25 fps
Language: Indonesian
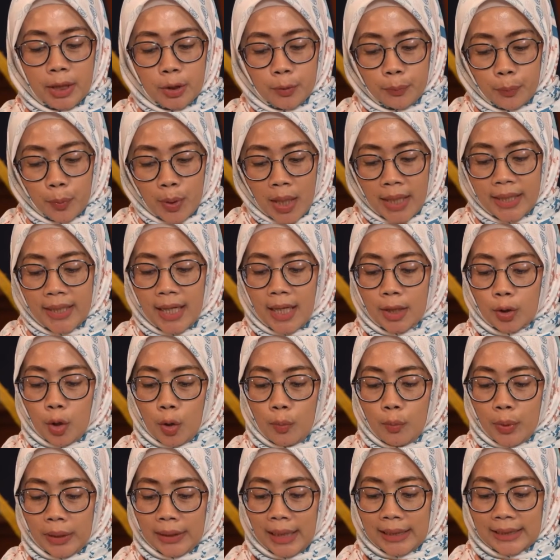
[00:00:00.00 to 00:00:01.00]
Begitu pula
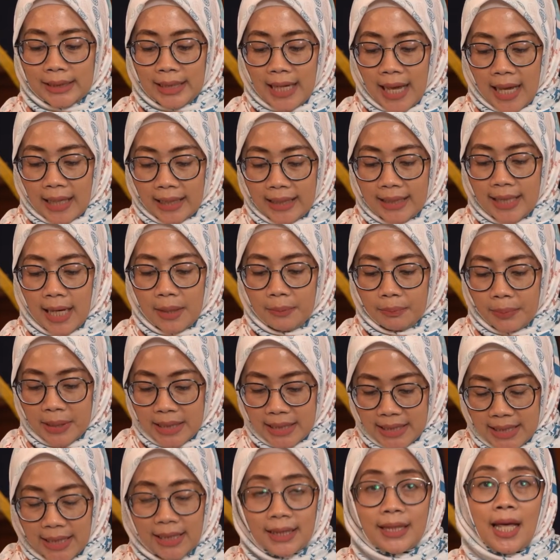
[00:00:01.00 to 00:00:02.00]
dengan komunitas lari
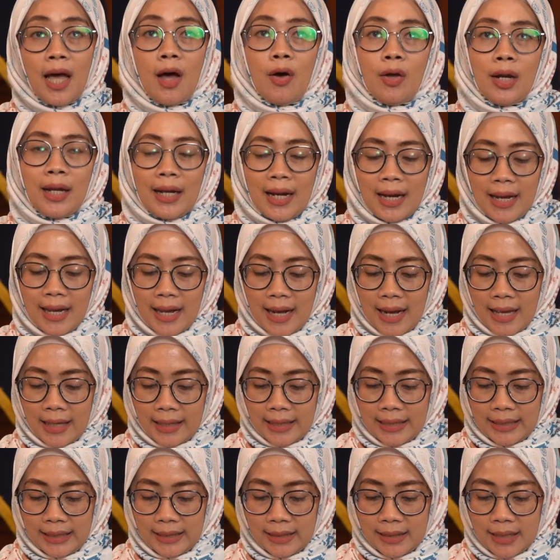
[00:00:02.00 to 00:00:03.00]
dan pencinta
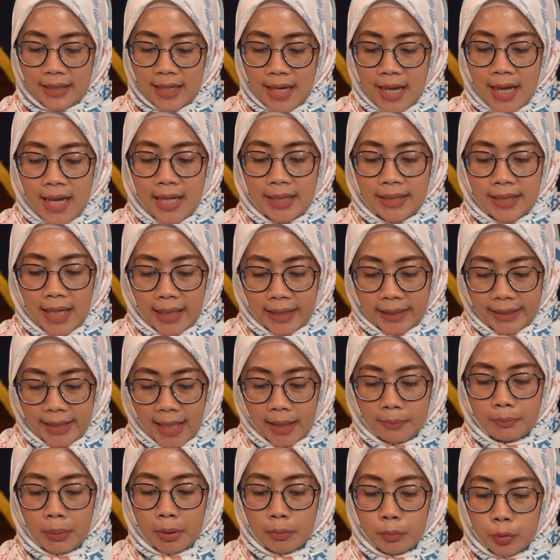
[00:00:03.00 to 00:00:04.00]
olahraga lari
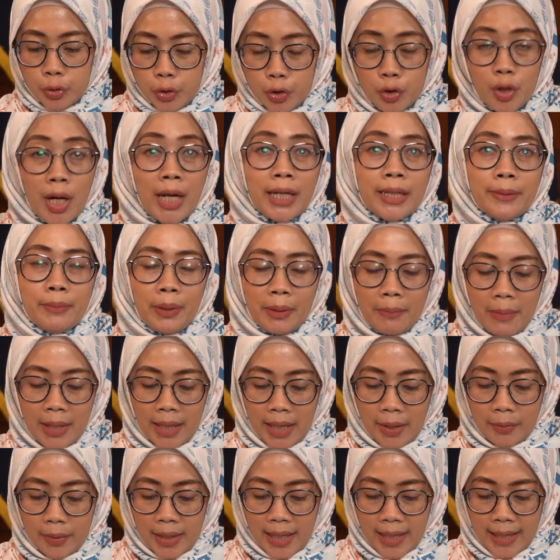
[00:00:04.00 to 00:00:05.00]
yang kian bermunculan di
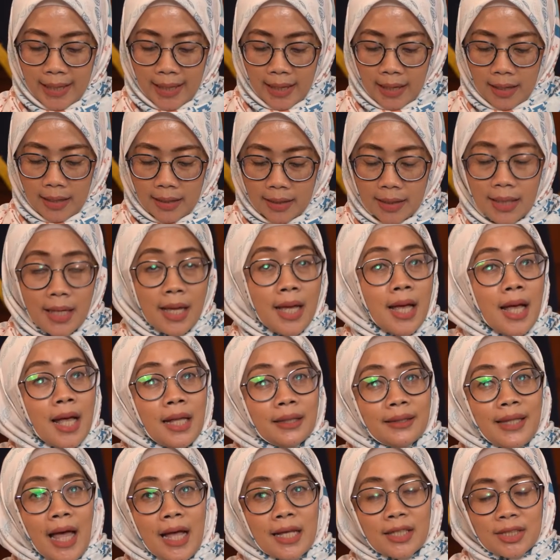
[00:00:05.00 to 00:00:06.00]
berbagai wilayah.
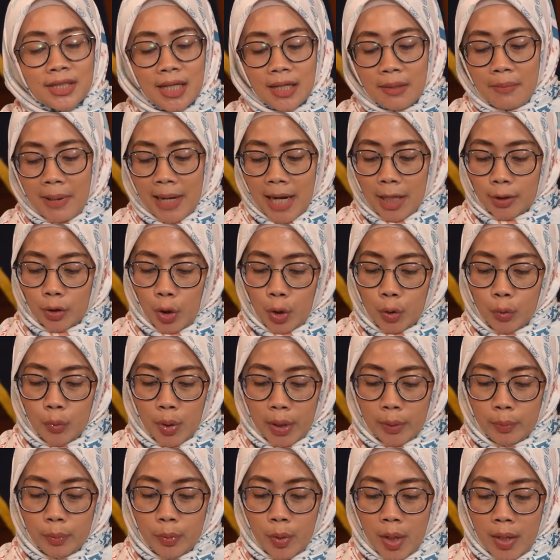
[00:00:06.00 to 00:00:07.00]
Tangsel
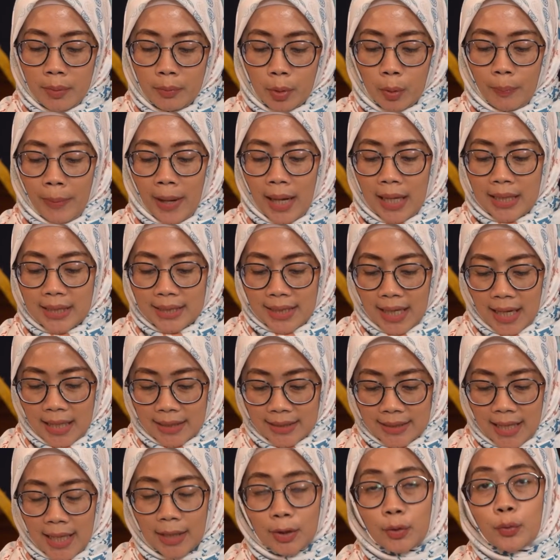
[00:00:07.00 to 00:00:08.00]
Marathon 2002 merupakan
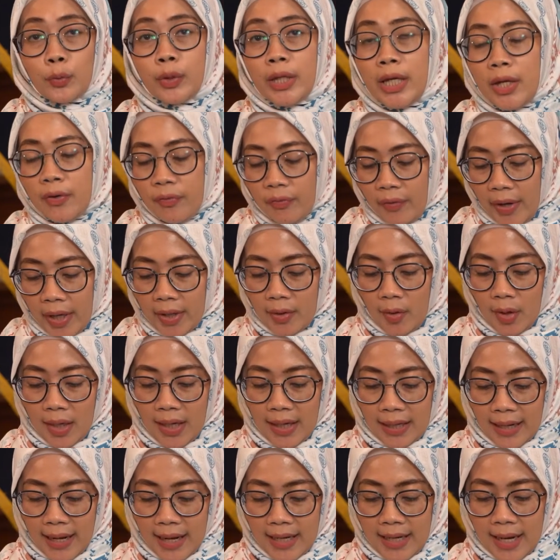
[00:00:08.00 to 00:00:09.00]
salah satu
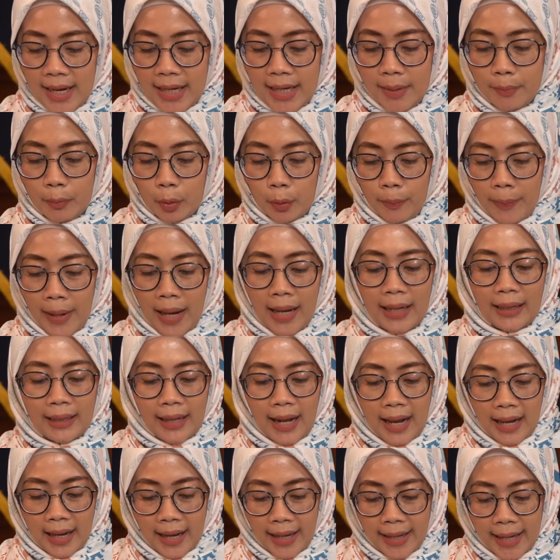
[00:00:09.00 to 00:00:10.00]
event olahraga yang
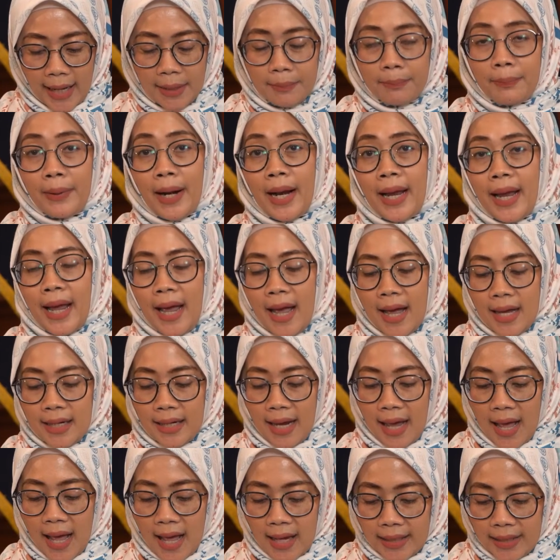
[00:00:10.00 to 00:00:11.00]
merupakan rangkaian
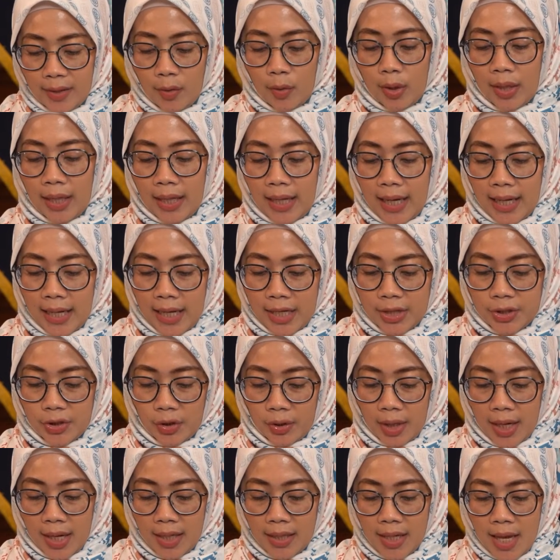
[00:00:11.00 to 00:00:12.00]
perayaan Hari Olahraga
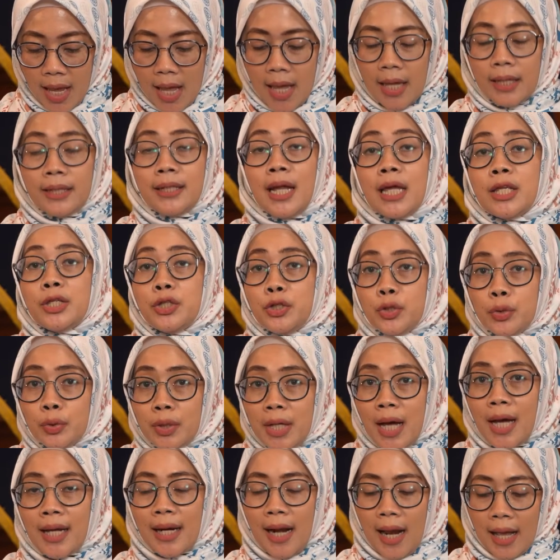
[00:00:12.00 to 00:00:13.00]
Nasional
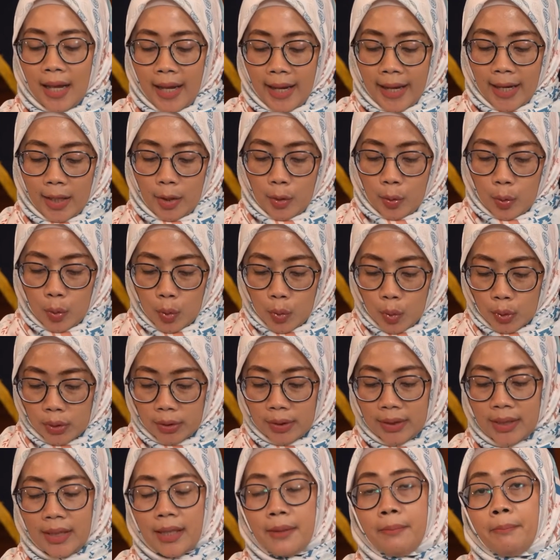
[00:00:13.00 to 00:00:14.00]
dan juga rangkaian
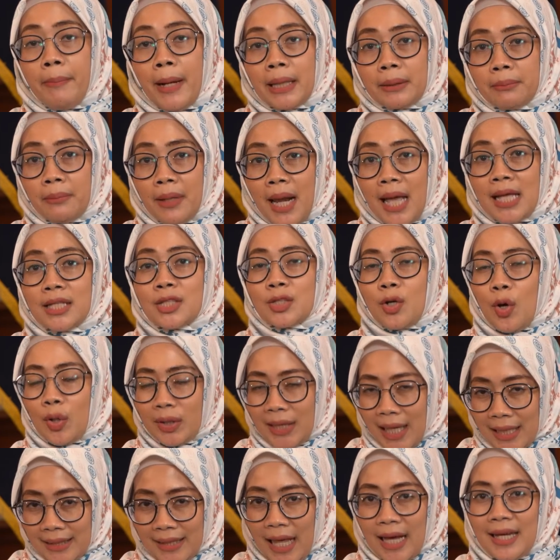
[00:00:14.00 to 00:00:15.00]
HUT
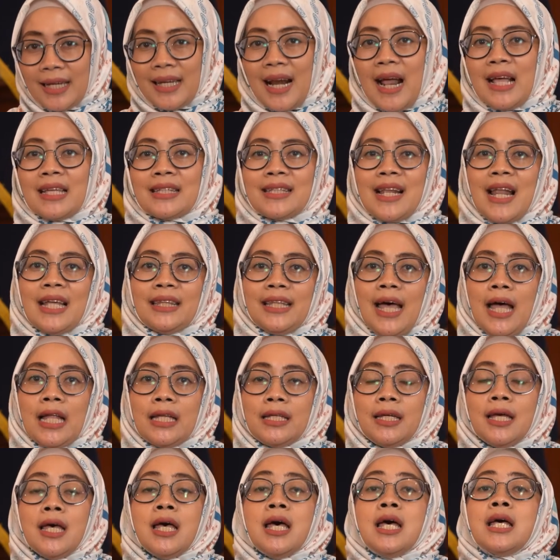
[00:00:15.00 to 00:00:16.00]
ke-14 Kota Tangerang
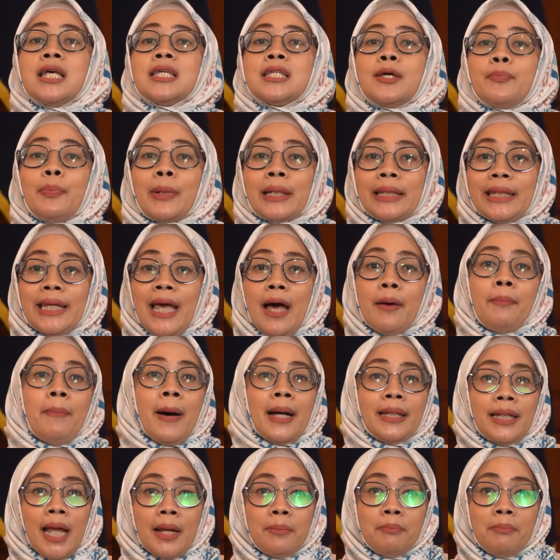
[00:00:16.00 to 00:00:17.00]
Selatan.
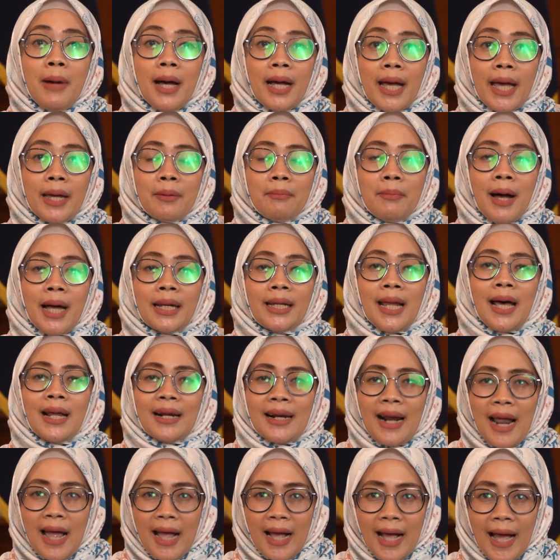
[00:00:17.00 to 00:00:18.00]
Seperti apa dan
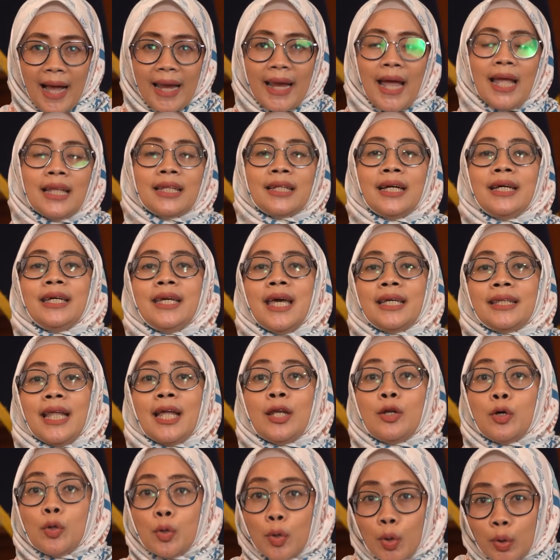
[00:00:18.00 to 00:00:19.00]
bagaimana rangkaian
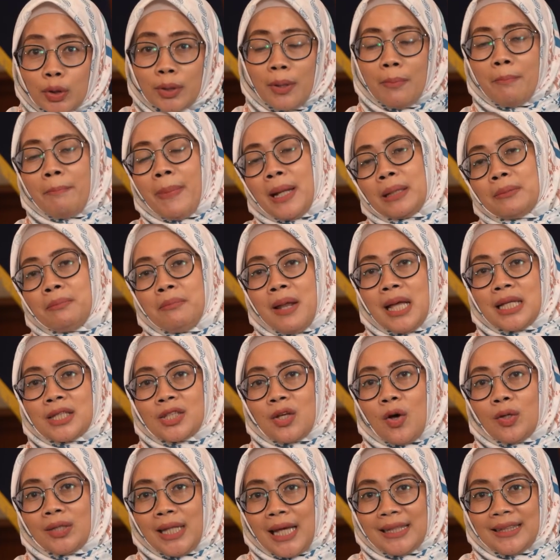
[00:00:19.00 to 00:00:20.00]
kegiatan HUT
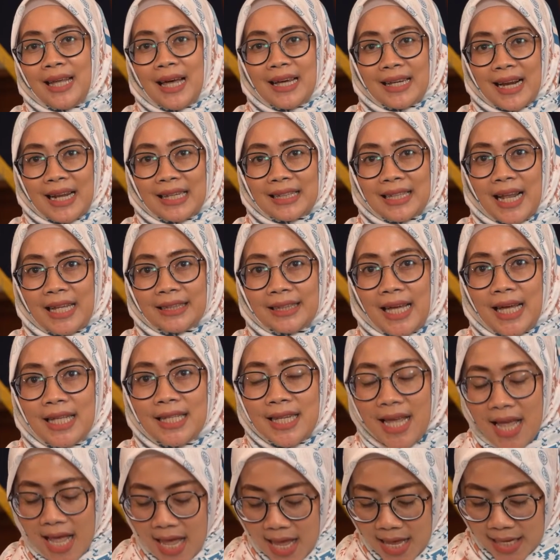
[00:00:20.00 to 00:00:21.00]
14 Kota Tangerang
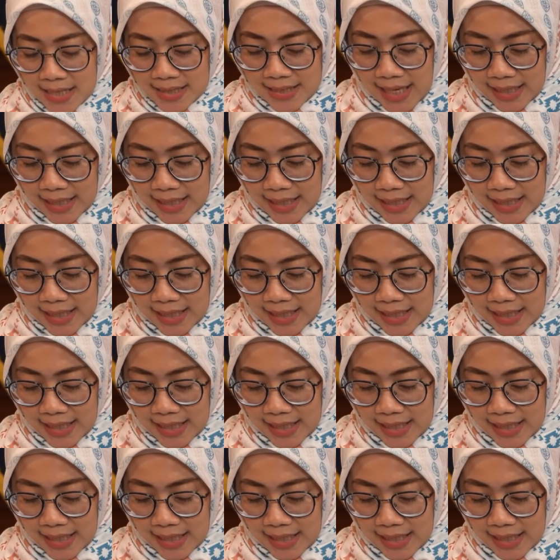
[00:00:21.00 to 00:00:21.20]
Selatan?